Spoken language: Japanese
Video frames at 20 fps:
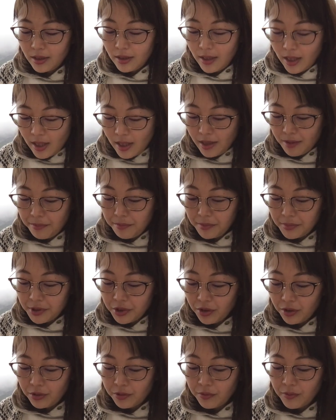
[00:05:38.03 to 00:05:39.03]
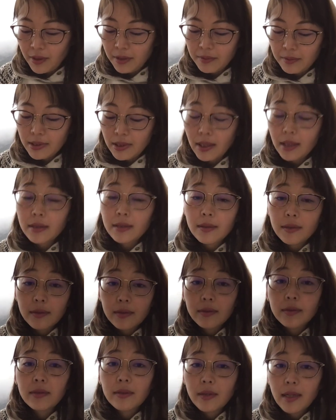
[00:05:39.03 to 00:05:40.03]
でちょっとウェブサイトの
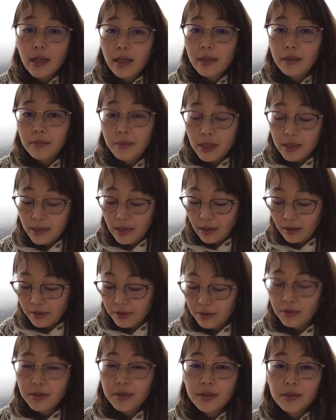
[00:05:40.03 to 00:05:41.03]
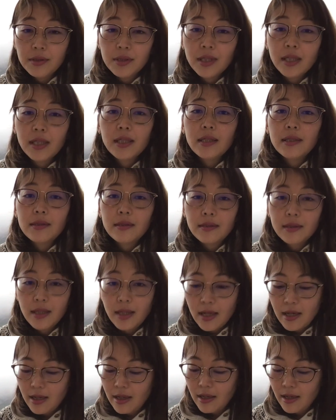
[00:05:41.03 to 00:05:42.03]
方が今作業中でです
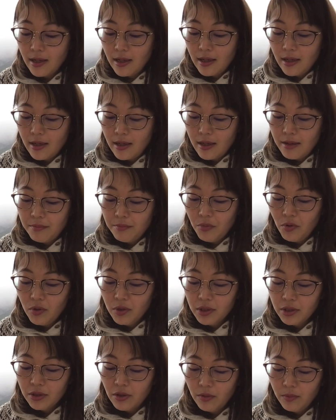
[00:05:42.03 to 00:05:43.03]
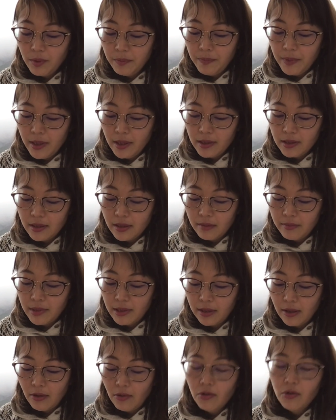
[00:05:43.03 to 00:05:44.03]
ねえー、申し込みページがま
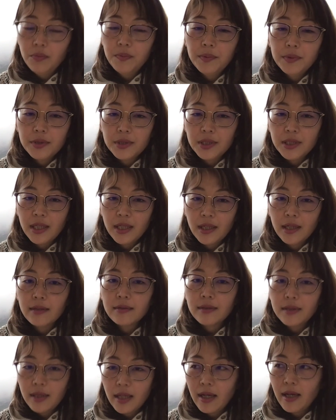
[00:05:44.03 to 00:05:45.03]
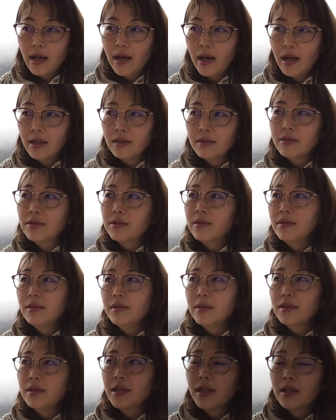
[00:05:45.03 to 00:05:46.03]
だオープンしてなくて、
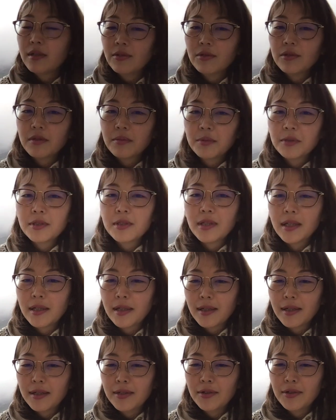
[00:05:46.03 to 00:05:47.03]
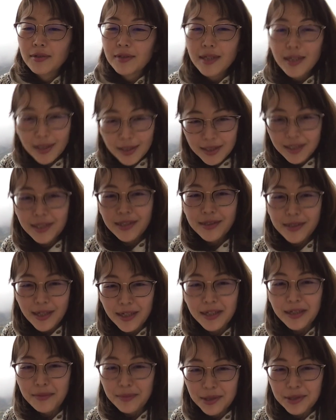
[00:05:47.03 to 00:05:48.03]
アルクトゥルスで行こうと思ったんだけど、ニキシズで
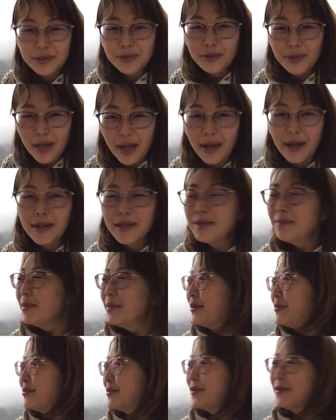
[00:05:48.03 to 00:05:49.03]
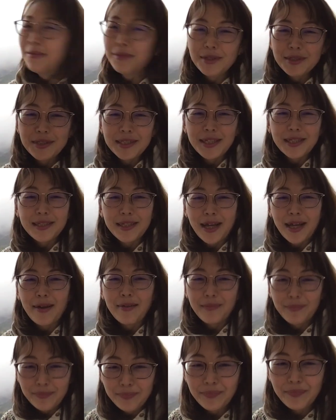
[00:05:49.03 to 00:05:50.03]
行きましょうか。今、ふと思っちゃった。
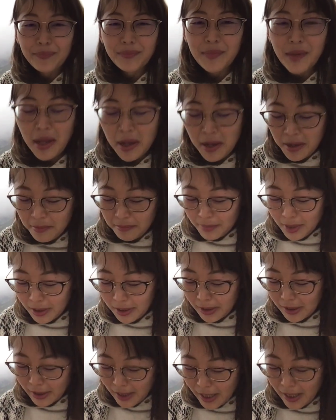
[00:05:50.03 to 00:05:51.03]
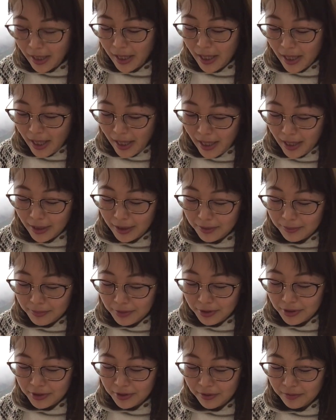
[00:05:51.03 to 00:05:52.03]
うん。まだね、あの、
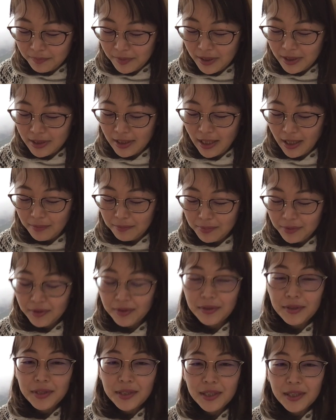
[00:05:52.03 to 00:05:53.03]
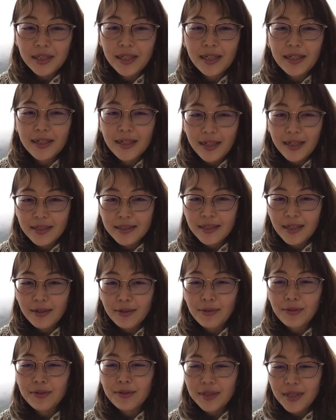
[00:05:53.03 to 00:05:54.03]
申し込みページアップロードしてないから、じゃあ
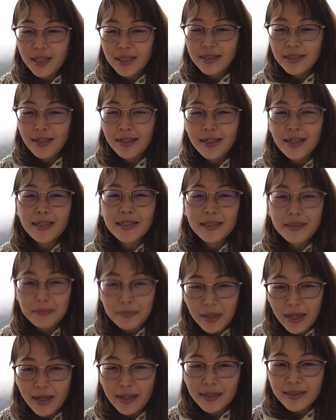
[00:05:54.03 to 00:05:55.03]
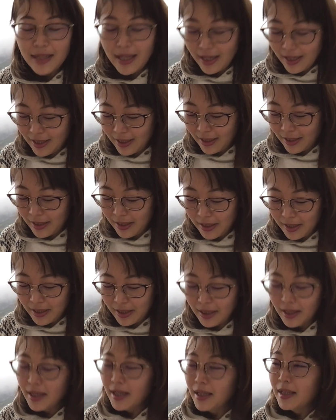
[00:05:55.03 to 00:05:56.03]
ここで宣言します。
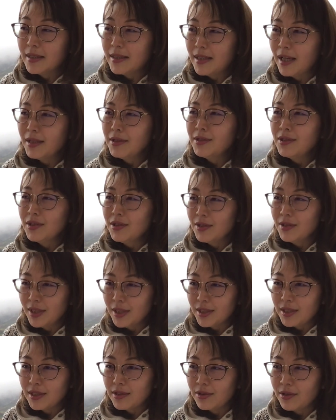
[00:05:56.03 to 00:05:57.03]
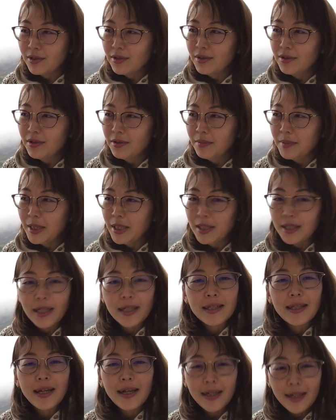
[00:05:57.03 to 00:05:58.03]
えー、30日土曜日
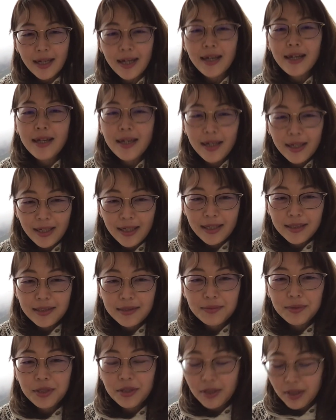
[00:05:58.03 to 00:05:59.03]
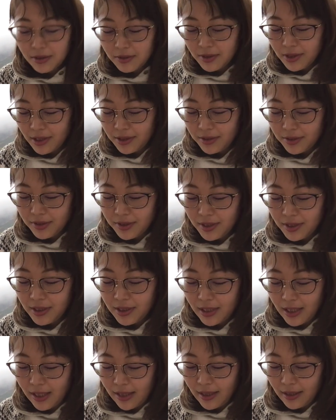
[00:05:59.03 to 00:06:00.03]
だったかな、えー、いつも通り午前11
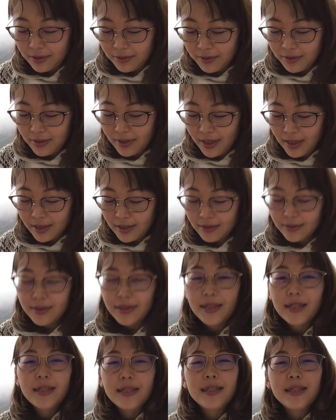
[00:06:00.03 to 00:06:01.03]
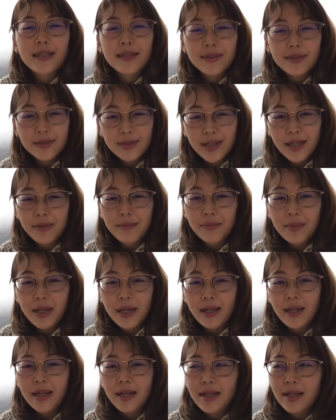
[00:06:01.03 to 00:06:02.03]
時からの遠隔ヒーリングで、まあ、
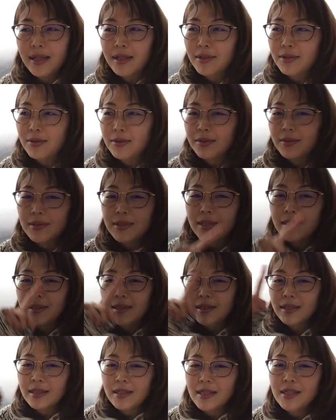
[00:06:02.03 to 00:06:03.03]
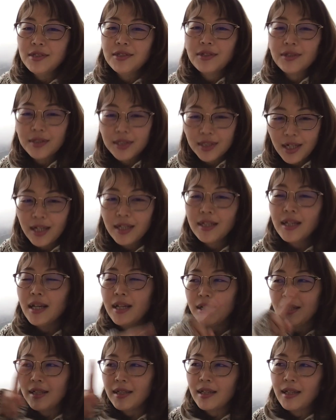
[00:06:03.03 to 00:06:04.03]
えーと、24時間以
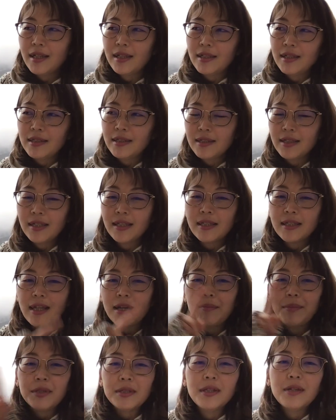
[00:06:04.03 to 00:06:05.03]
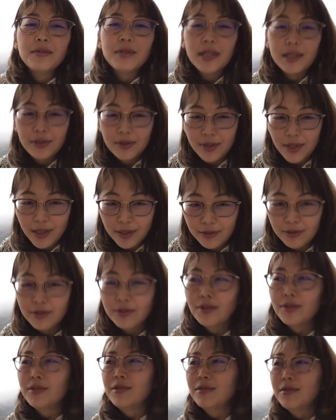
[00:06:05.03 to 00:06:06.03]
内に、えー、好きなタイミングで受け取れる
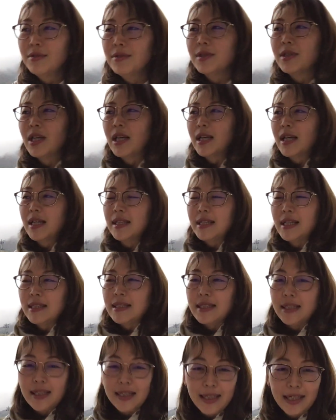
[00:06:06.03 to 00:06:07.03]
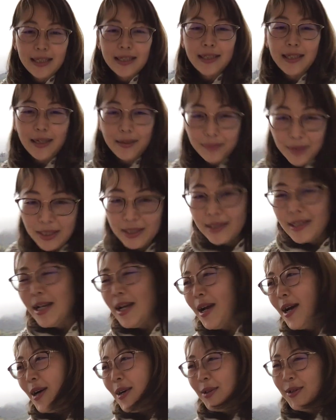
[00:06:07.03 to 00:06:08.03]
という、えー、形になっています。
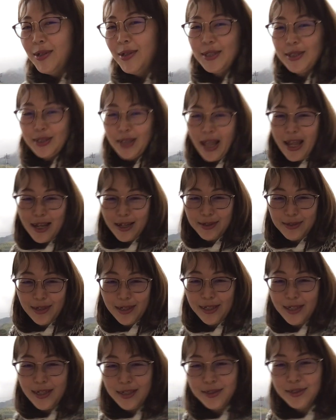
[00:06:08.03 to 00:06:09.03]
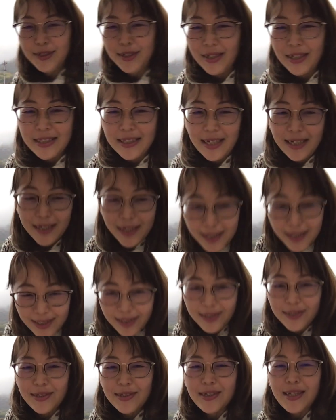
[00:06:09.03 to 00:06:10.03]
おろしていくエネルギーはじゃあ
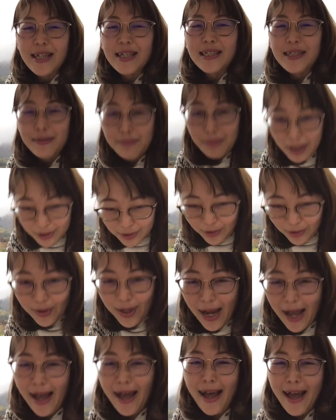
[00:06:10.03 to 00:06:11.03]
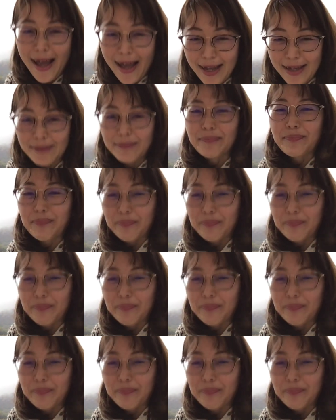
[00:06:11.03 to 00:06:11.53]
ニキシズにしましょうか。はい。